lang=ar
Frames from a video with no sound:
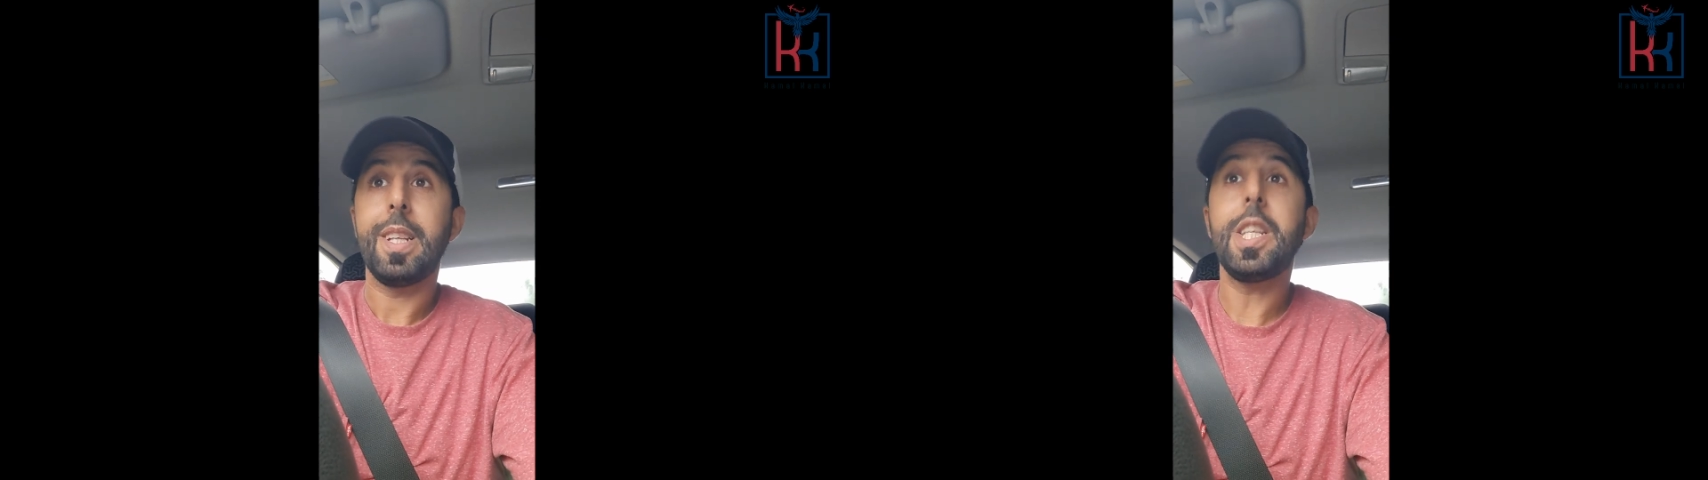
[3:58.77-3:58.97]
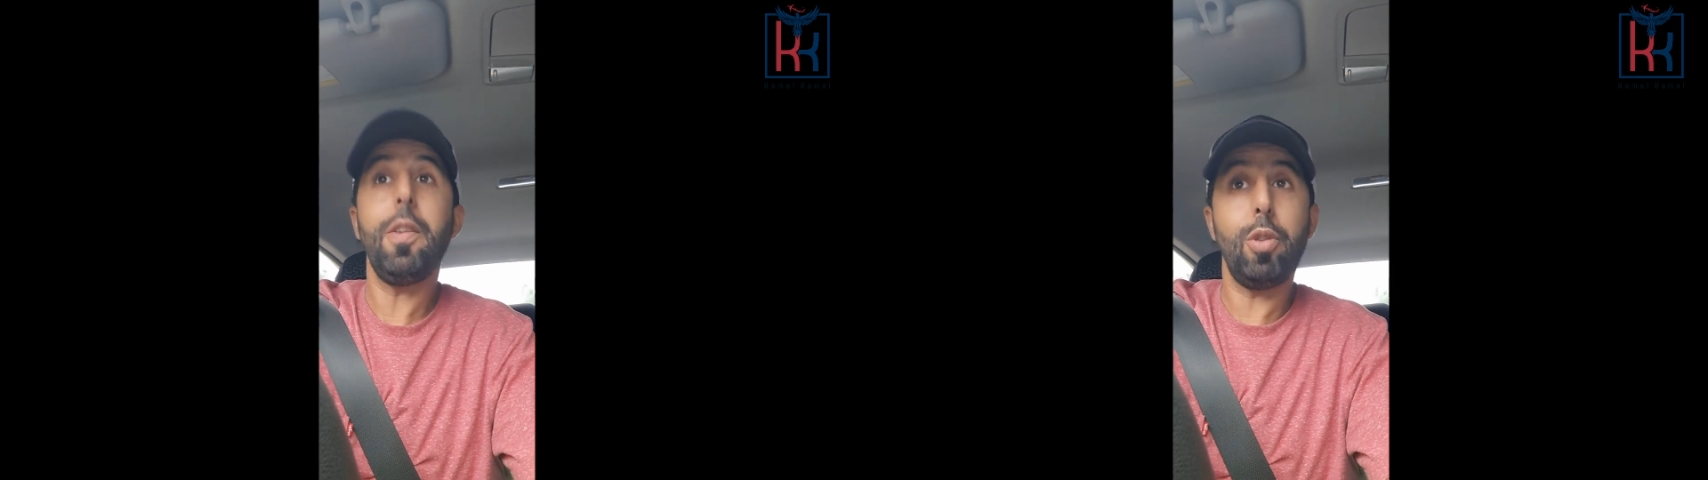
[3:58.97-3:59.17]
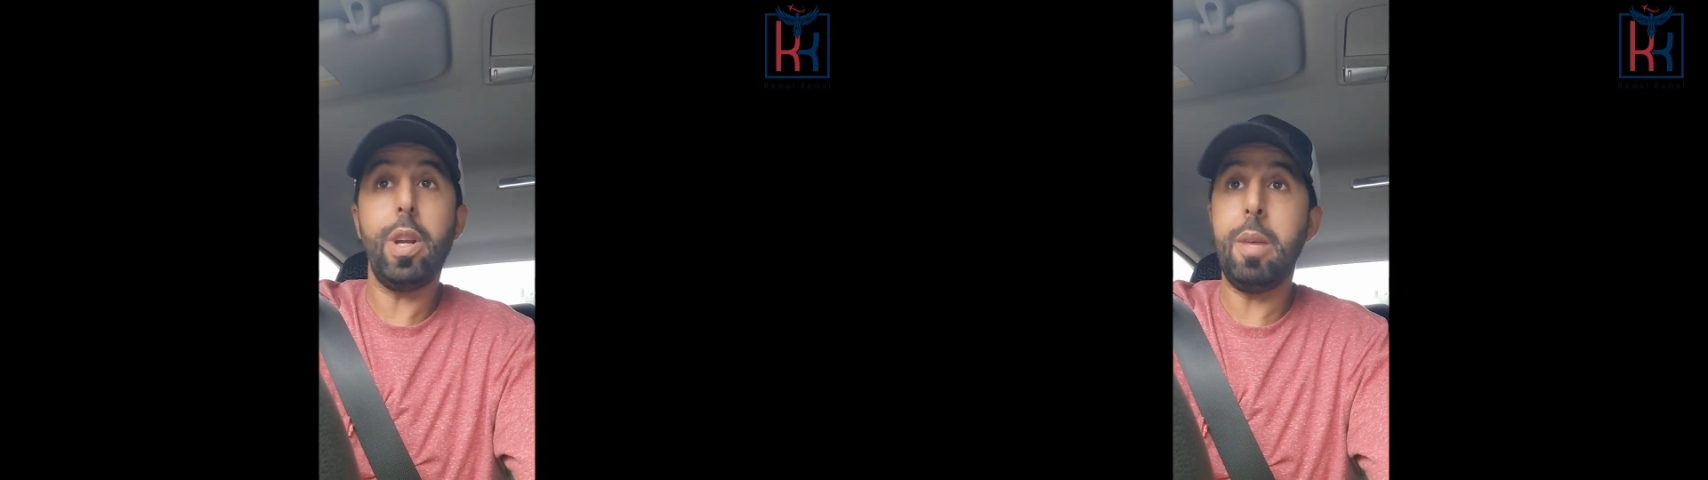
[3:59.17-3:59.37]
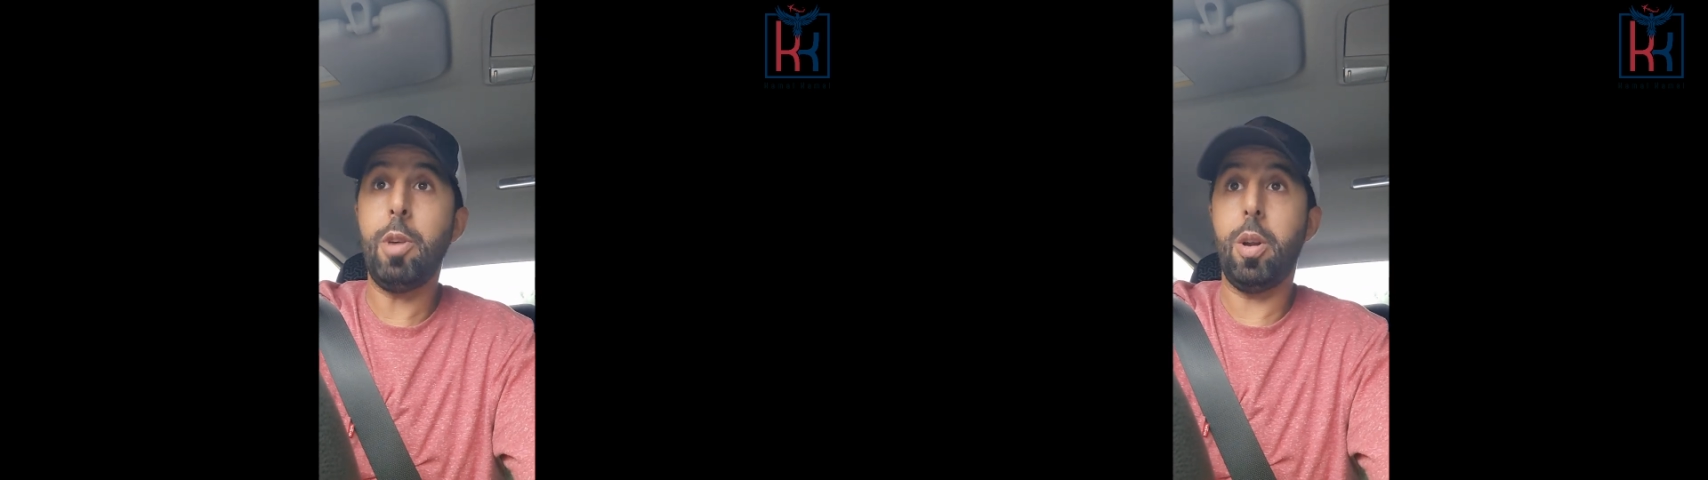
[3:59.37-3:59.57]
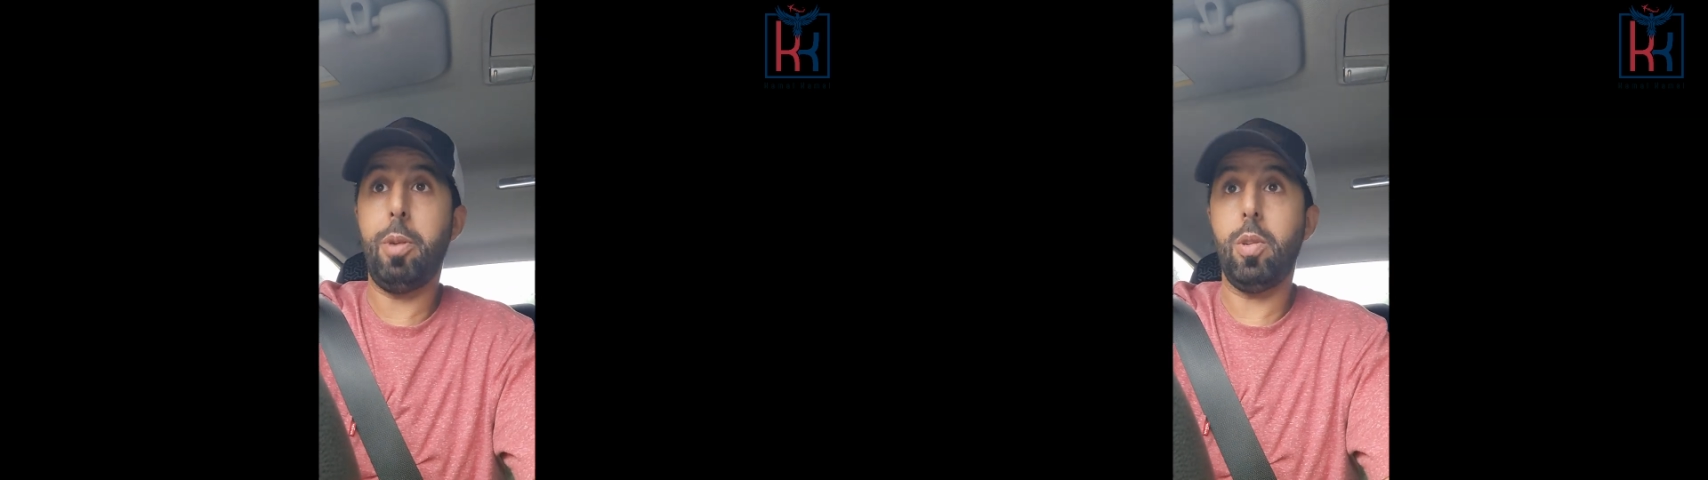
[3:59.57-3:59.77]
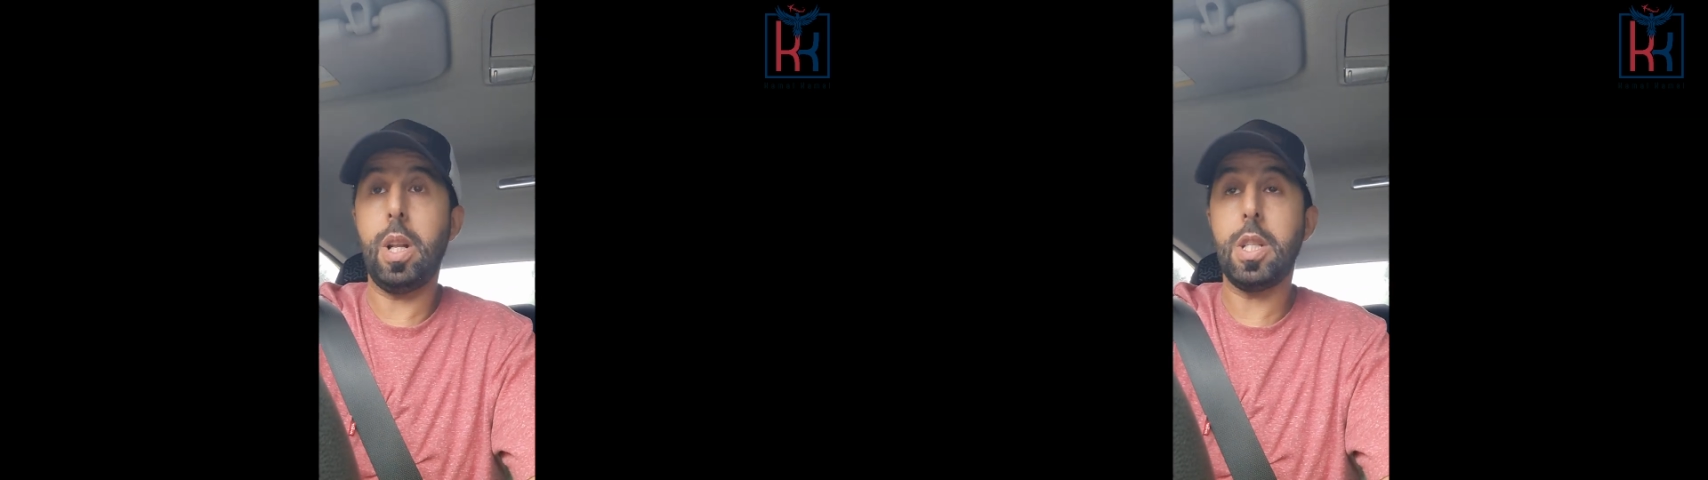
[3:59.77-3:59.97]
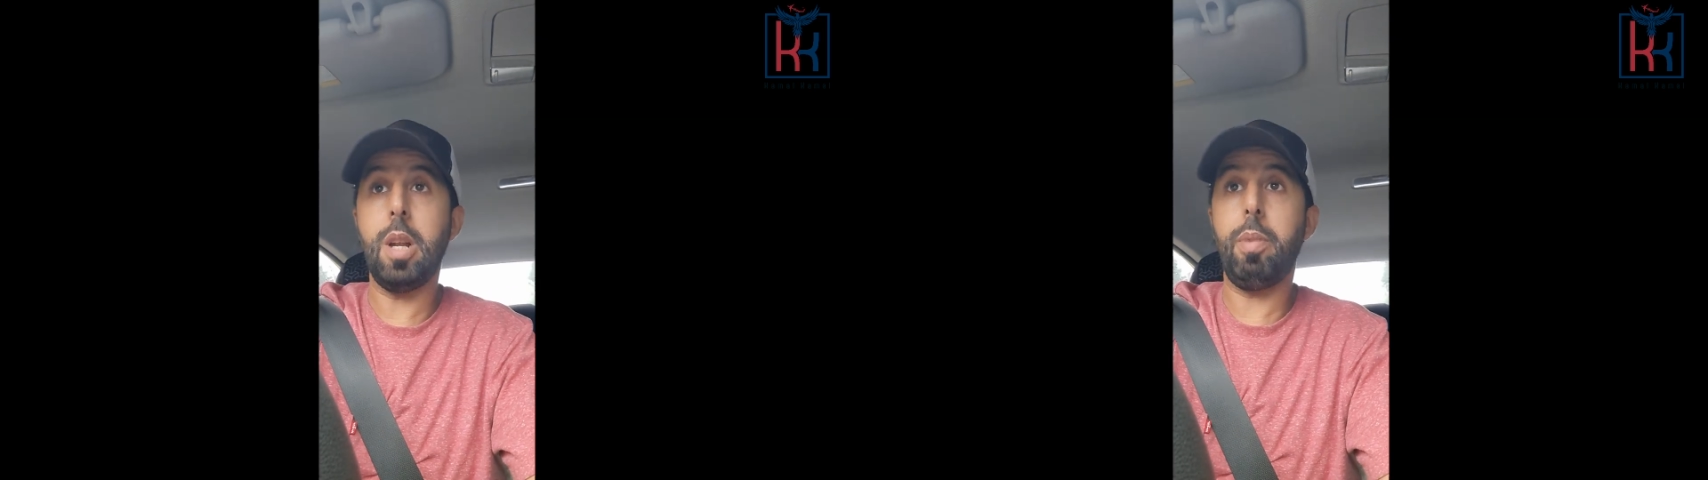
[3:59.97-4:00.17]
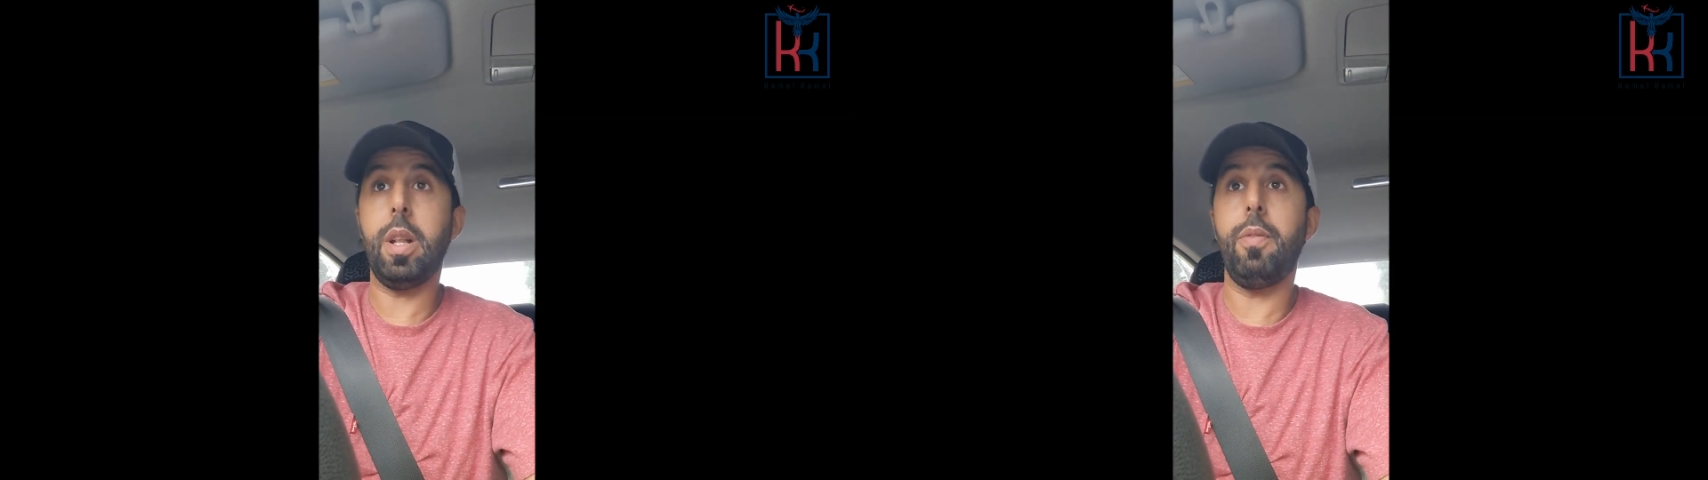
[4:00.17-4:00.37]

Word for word: صافطوا الاي 134 لبعض